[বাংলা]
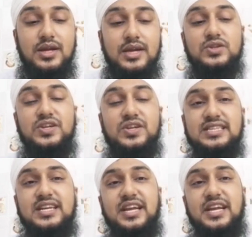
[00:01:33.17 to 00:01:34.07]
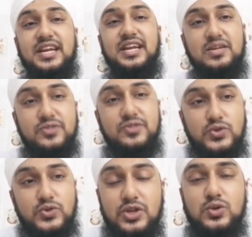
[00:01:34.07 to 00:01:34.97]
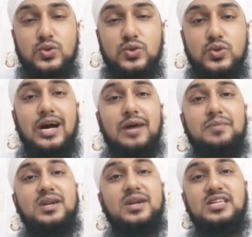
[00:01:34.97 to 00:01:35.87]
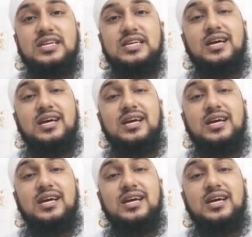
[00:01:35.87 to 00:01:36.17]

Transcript: তো নিজেদের ইন্ডিভিজুয়াল বিষয়গুলো আমরা নিজেরা